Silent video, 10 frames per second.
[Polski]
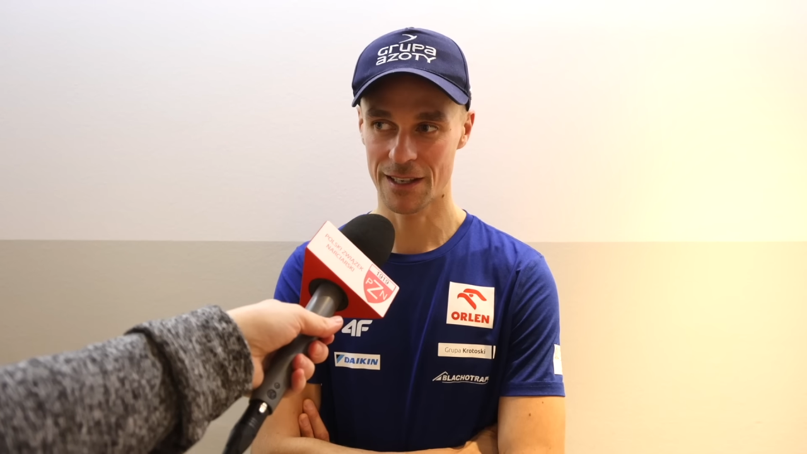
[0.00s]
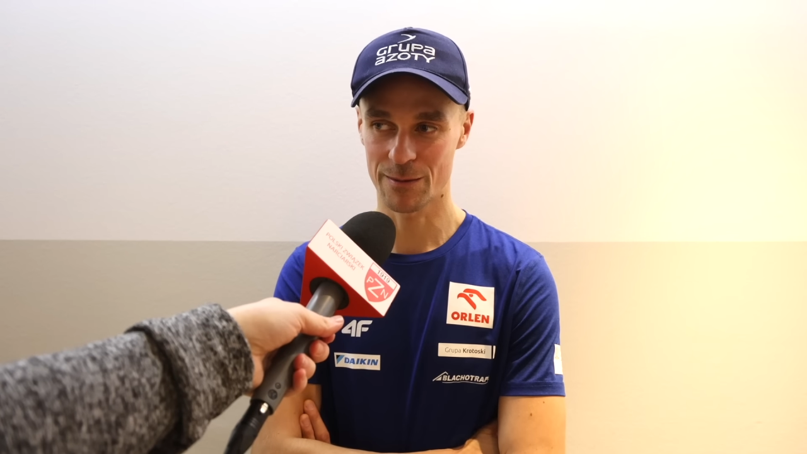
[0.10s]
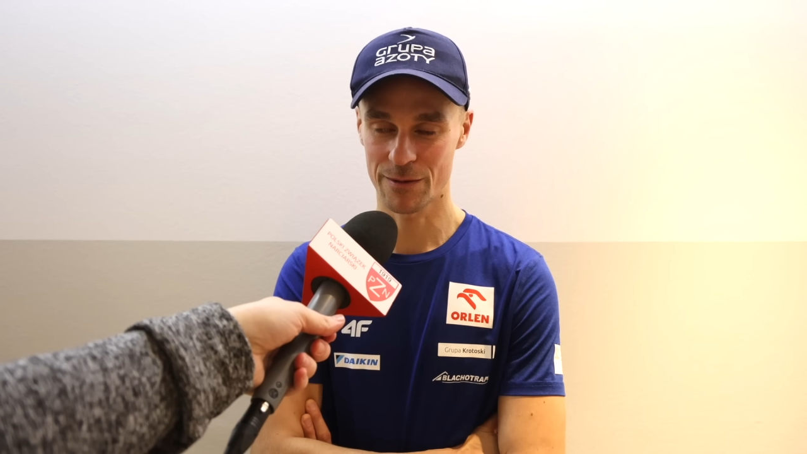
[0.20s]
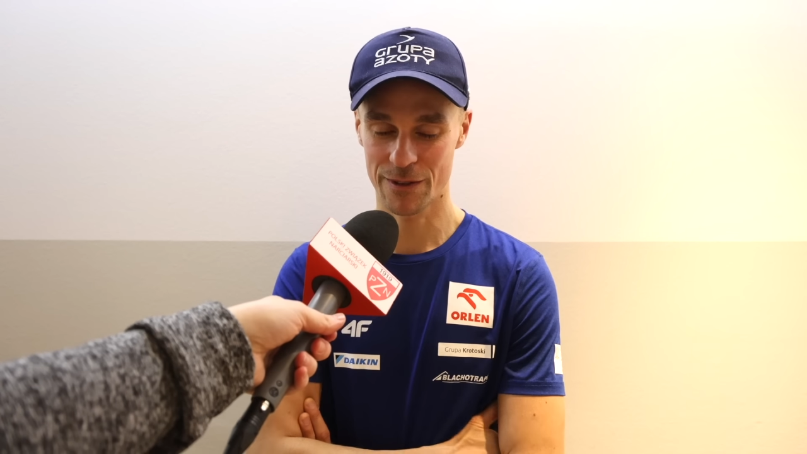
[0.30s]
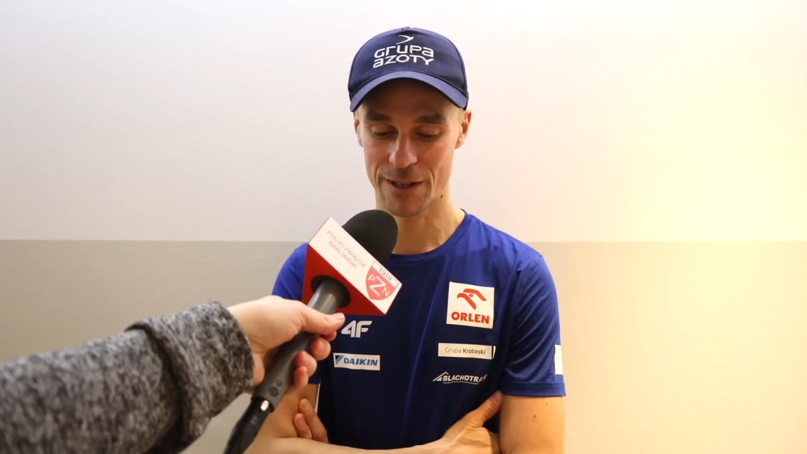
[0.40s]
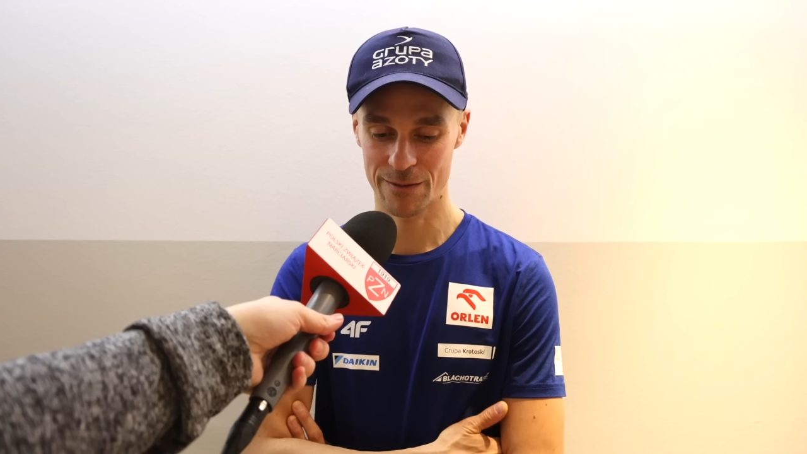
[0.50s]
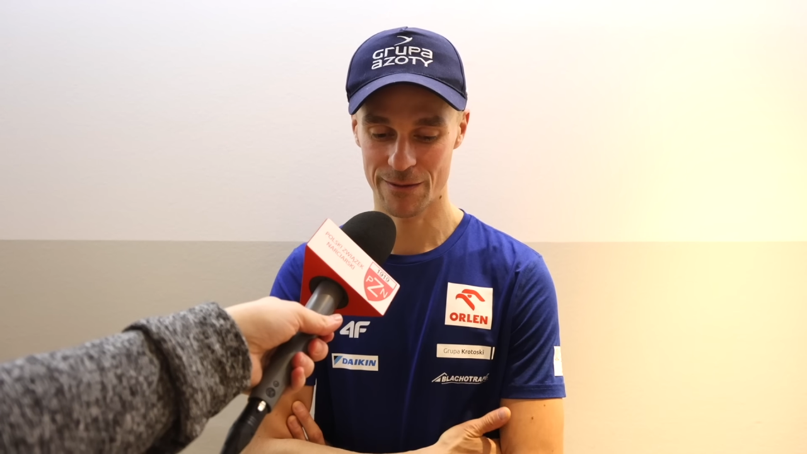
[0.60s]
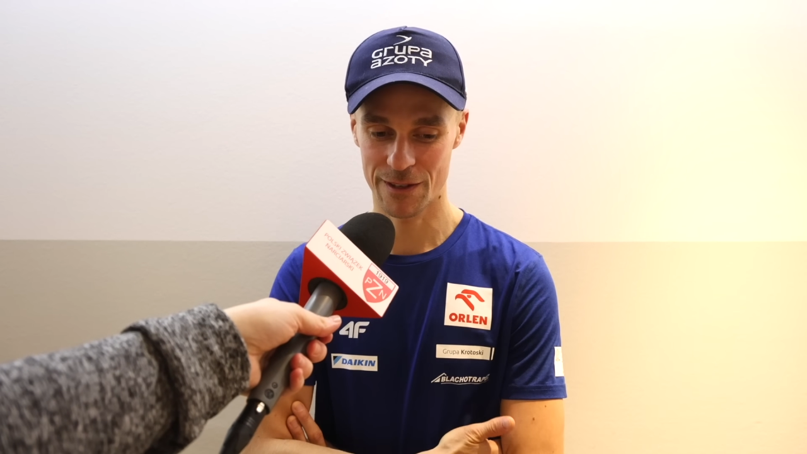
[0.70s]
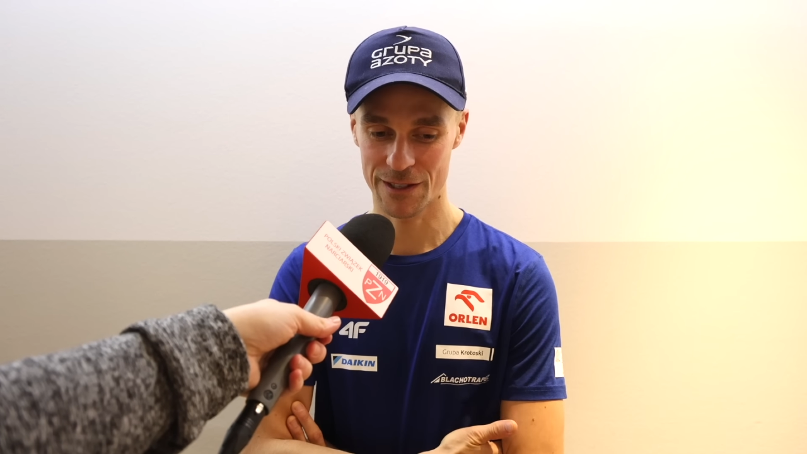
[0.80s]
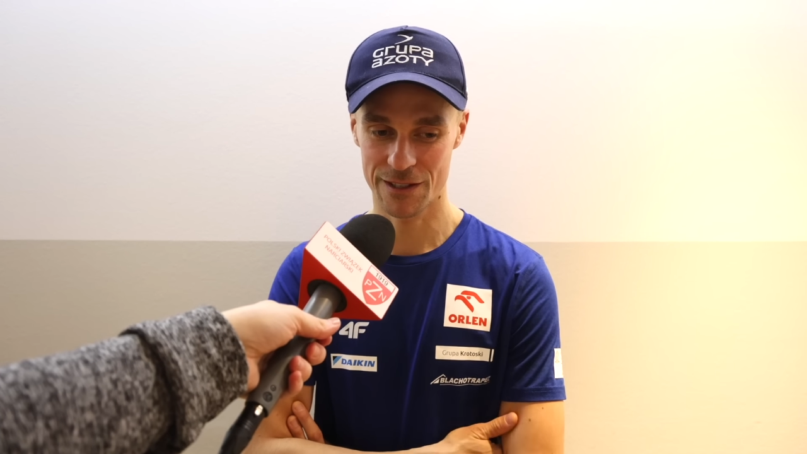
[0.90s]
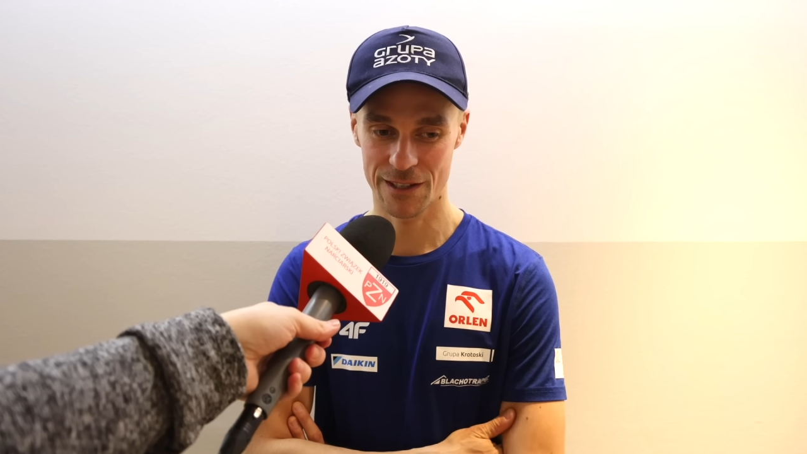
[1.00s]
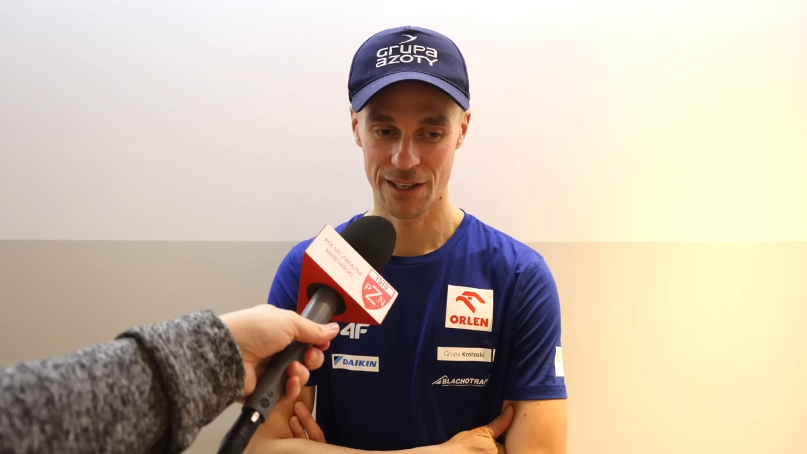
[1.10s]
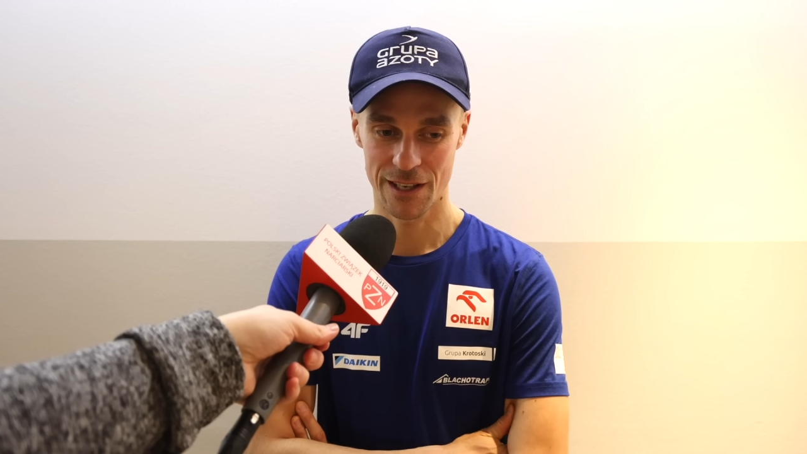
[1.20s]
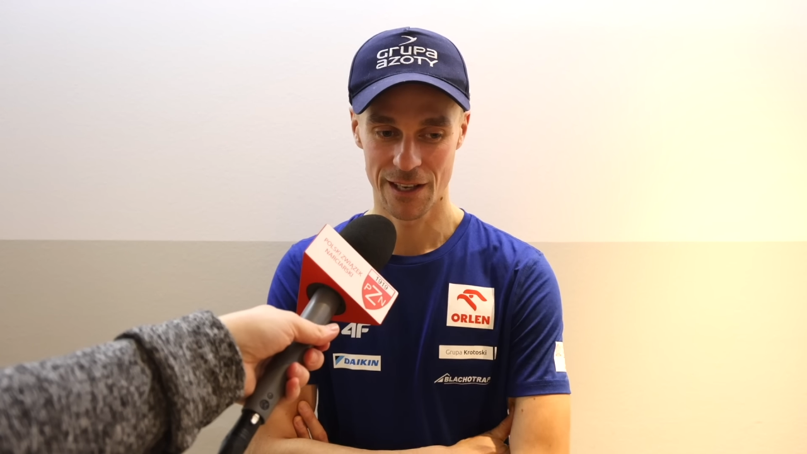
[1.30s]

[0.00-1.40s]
tak mówiłem właśnie,